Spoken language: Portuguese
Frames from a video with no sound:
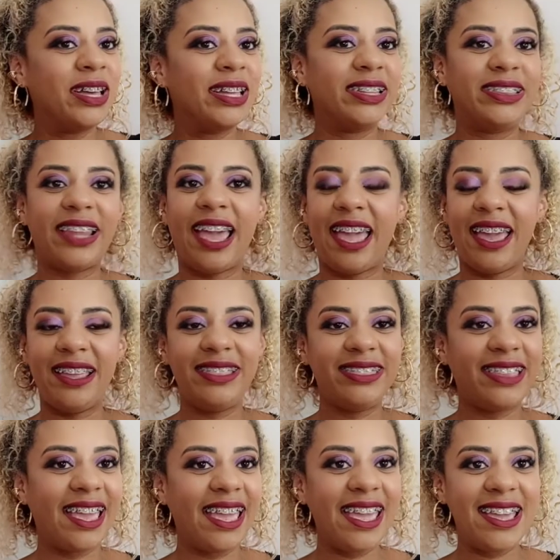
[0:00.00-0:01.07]
né,
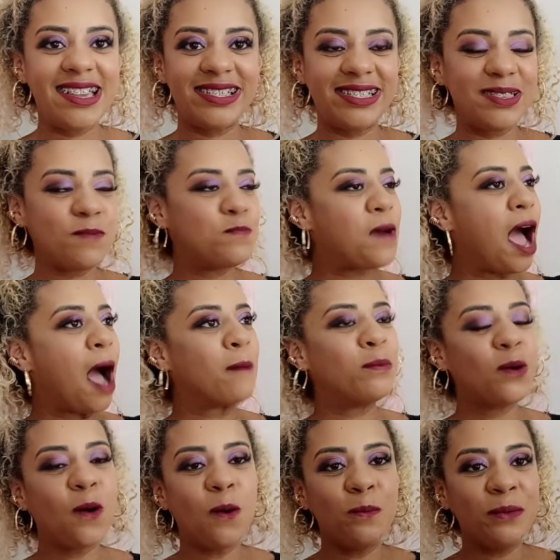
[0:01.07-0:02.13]
ter esse papo
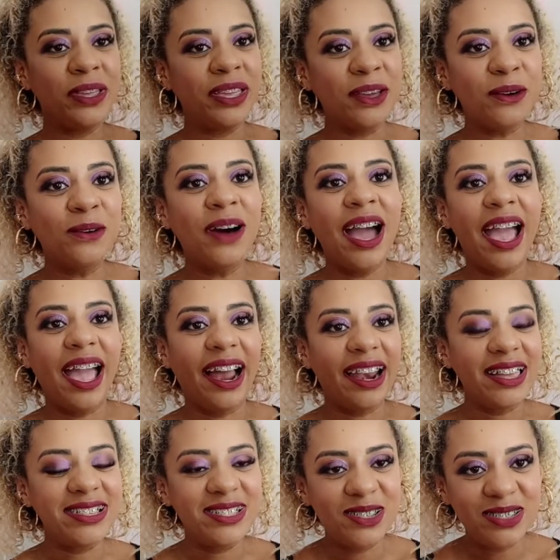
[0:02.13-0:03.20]
comigo
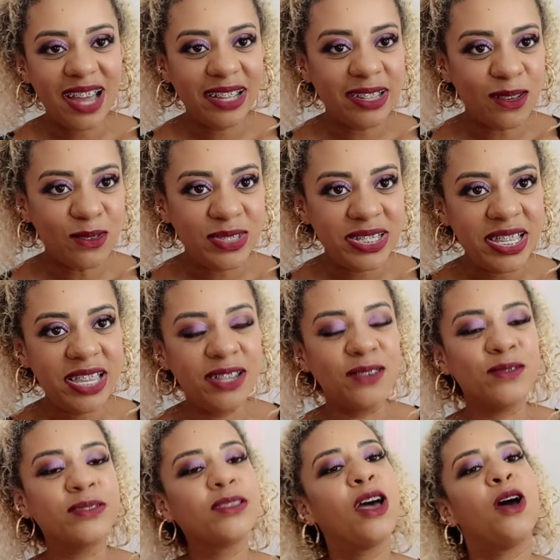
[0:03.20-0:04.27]
relacionado aos
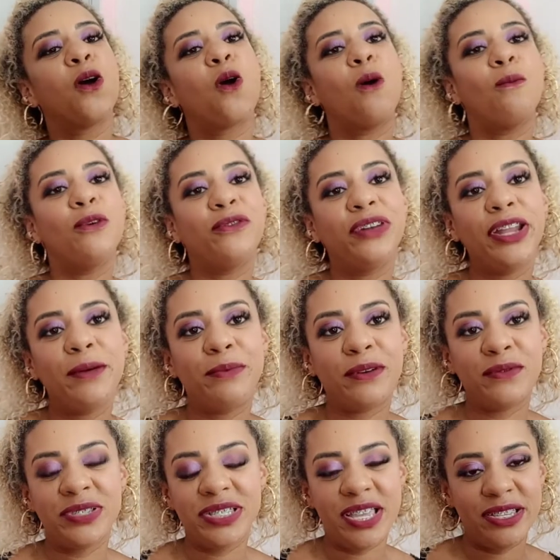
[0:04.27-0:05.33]
cílios. Como eu falei para
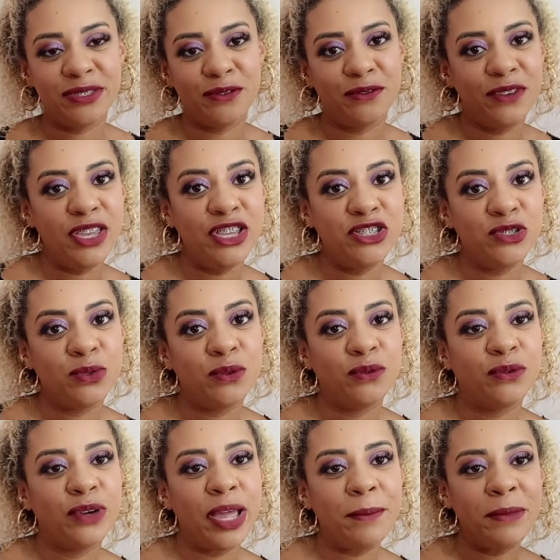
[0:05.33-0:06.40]
vocês no vídeo,
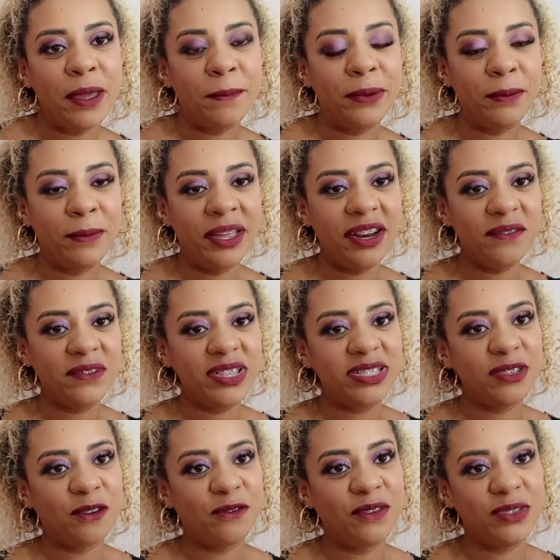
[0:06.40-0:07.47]
foi a minha primeira vez
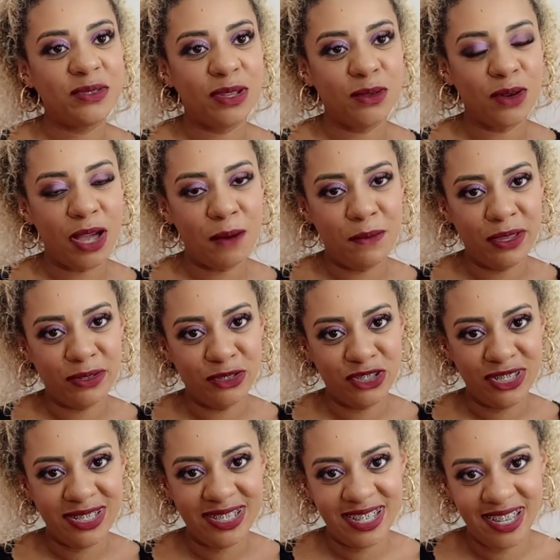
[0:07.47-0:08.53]
que eu fiz o alongamento de
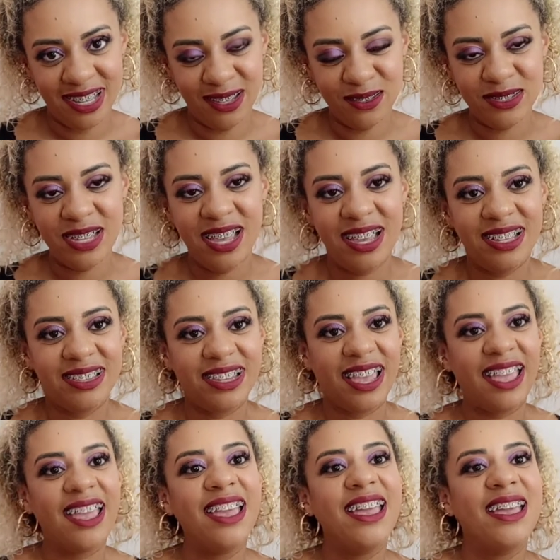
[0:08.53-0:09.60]
cílios,
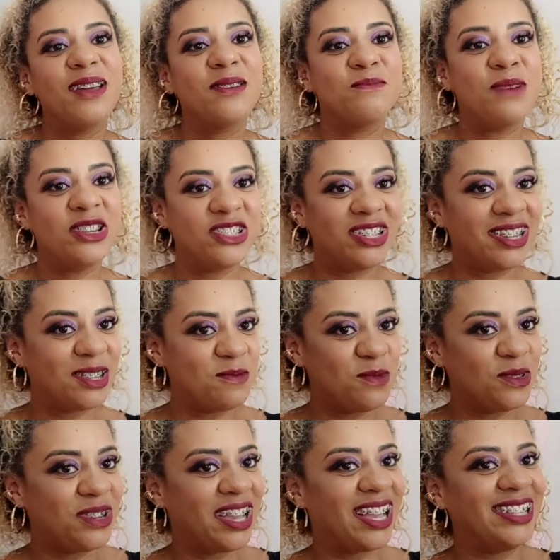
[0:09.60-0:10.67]
né? Passando um
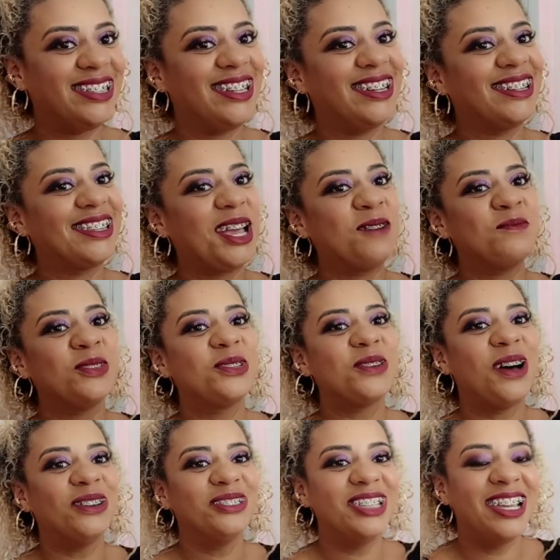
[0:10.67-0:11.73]
pouquinho a cadeira que dava muito
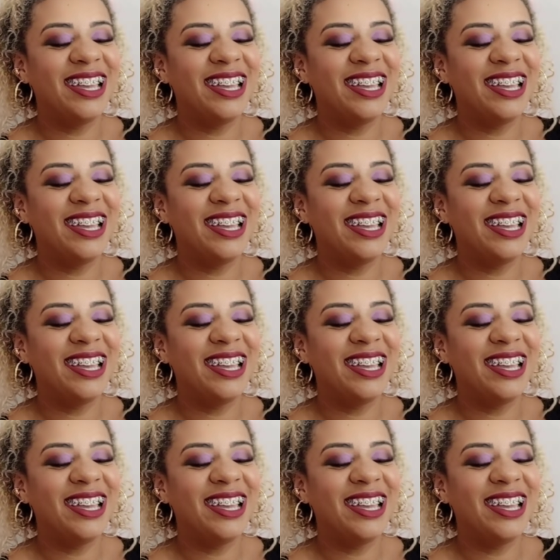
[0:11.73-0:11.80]
alta.